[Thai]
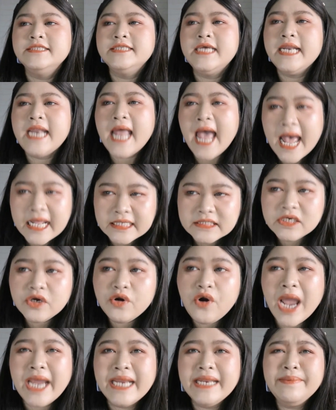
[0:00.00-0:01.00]
ฉะนั้น
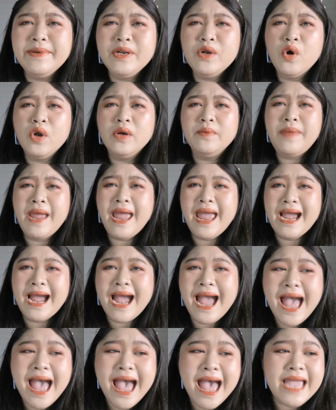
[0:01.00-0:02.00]
ใครที่เป็นคนแพ้
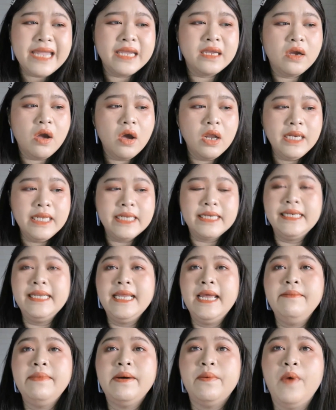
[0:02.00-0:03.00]
ง่ายก็หลีก
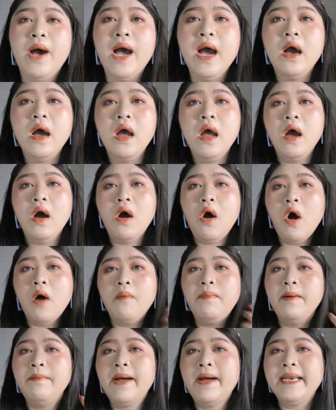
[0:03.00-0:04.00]
เลี่ยงแบบว่าขอ
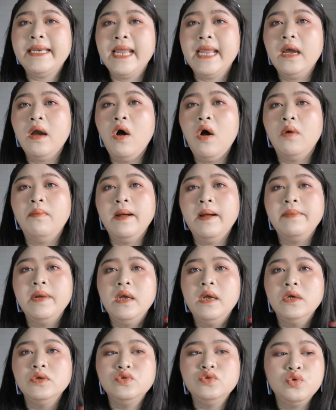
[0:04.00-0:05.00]
งประมาณนี้ของแบบ
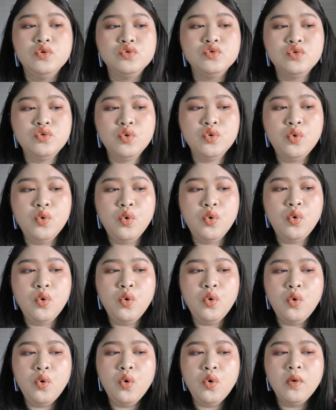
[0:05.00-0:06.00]
ถู
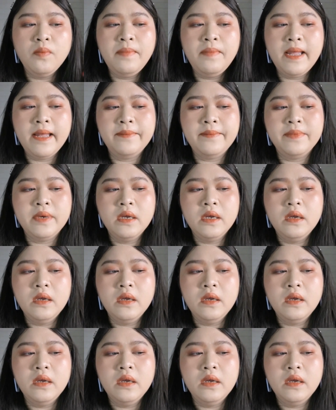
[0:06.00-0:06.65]
กๆแบบ